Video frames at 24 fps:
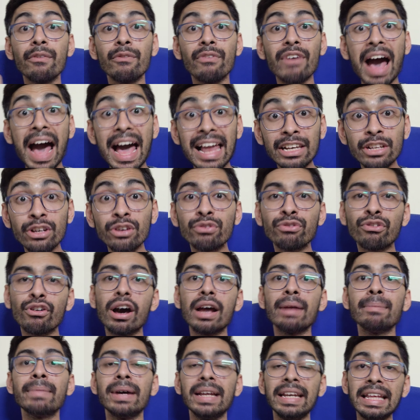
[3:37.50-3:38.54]
वैल्यू
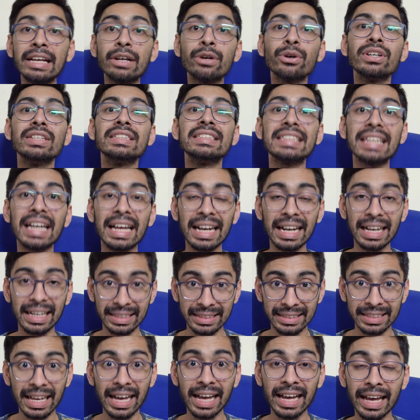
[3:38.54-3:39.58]
फॉर मनी कौन सा
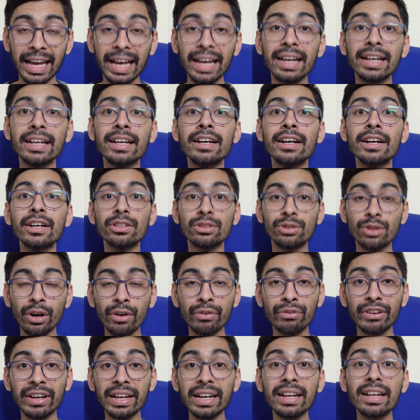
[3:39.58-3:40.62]
लगता है तो
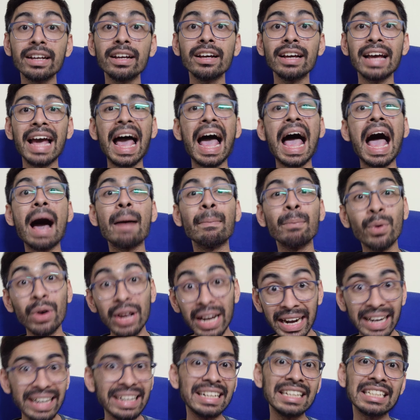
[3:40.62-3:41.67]
फिर
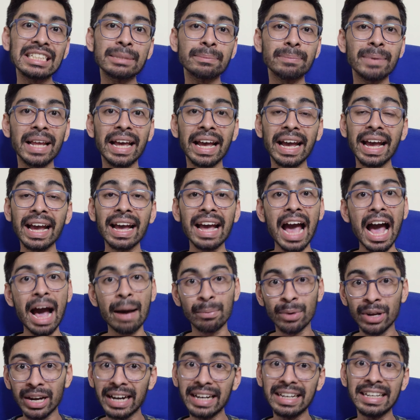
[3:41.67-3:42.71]
एमोलेट डिस्प्ले है
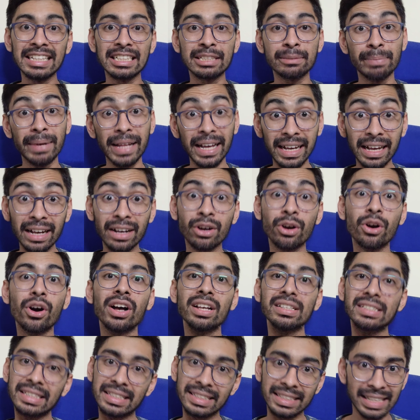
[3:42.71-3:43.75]
एमोलेट डिस्प्ले का
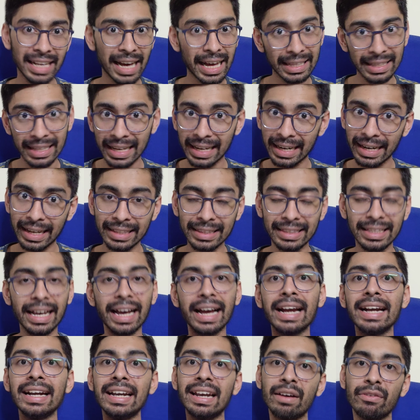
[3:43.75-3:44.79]
कॉस्ट ज़्यादा रहता
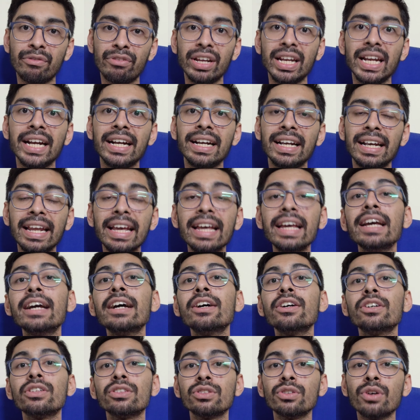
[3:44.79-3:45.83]
है डेफिनेटली
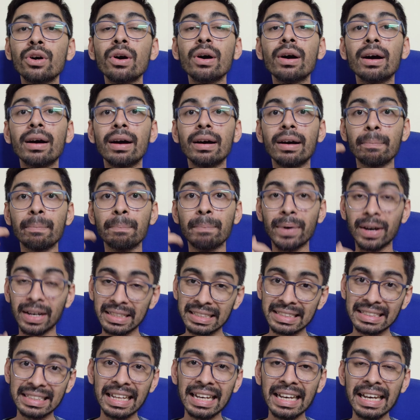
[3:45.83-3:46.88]
तो
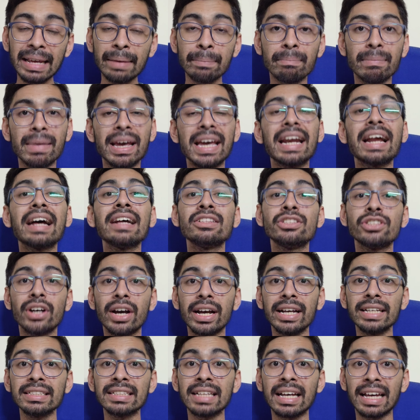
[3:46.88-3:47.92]
पर्सनली मेरा
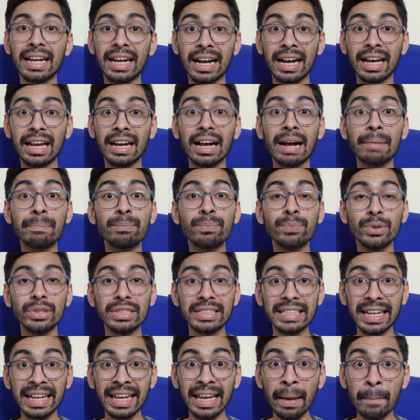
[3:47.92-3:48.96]
चॉइस और अगर आप
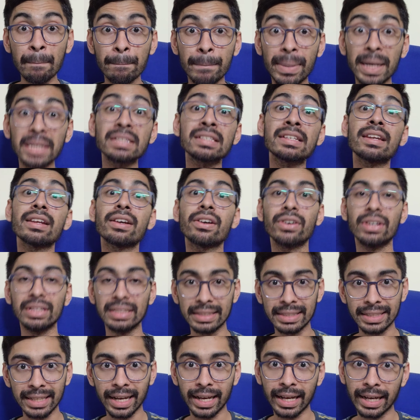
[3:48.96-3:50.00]
पूछेंगे बेस्ट कौन
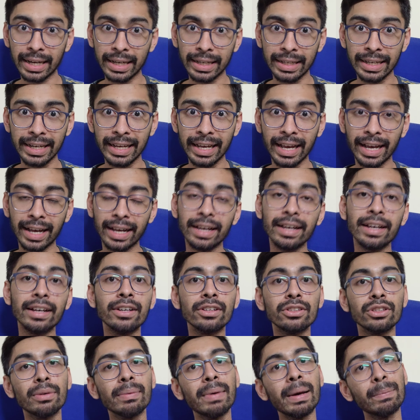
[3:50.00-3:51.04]
सा है ठीक है
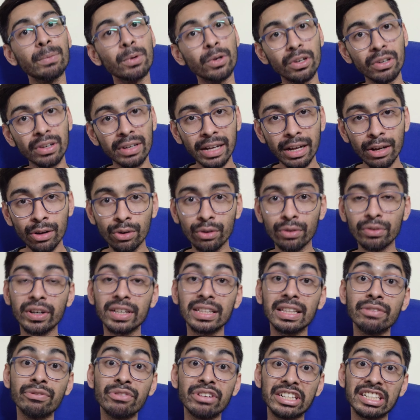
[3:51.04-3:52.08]
तो मैं बोलूंगा गो फॉर
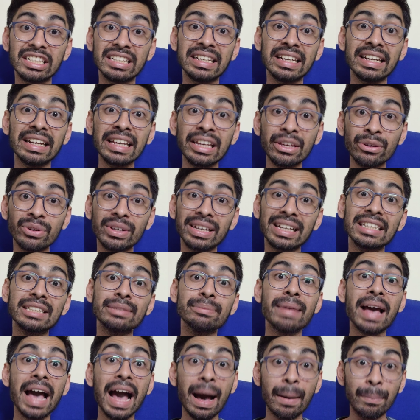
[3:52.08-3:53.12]
द विजनरी क्योंकि
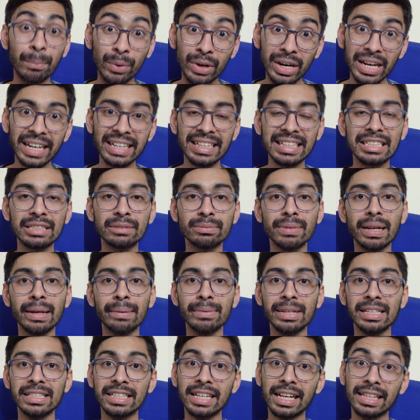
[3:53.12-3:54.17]
इसमें एमोलेट डिस्प्ले
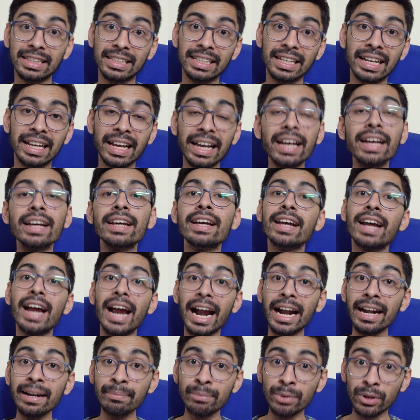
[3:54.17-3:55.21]
मिल जाता है
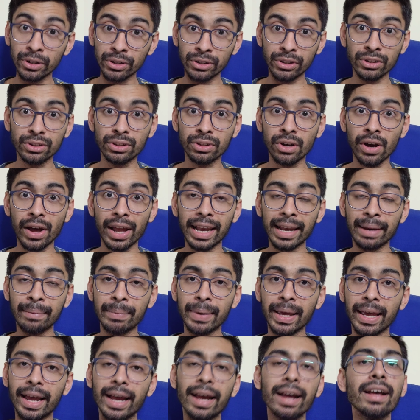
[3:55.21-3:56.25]
एंड ब्लूटूथ कॉलिंग
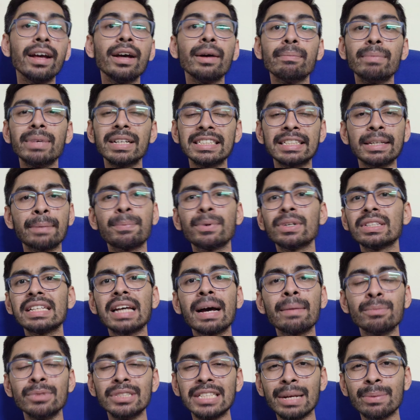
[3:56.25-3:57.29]
भी है बट सपोज
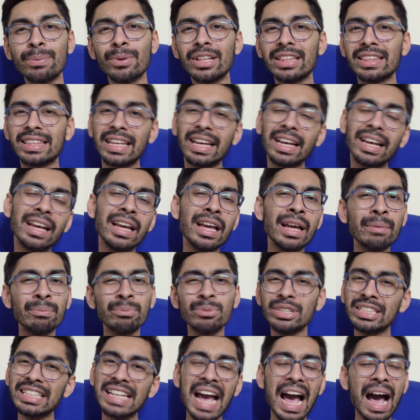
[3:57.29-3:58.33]
आप मुझे बोलते हैं
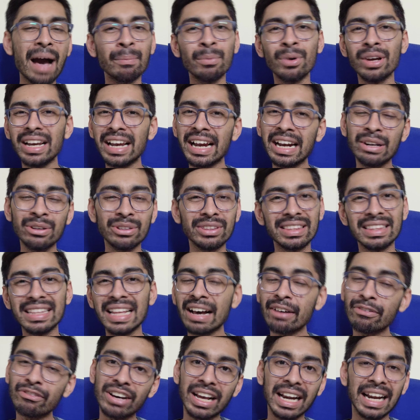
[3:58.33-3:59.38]
मुझे एमोलेट
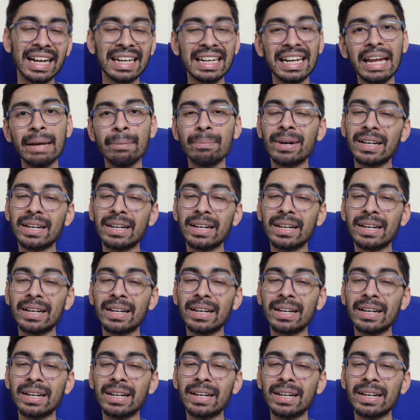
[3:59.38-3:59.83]
उतना फर्क नहीं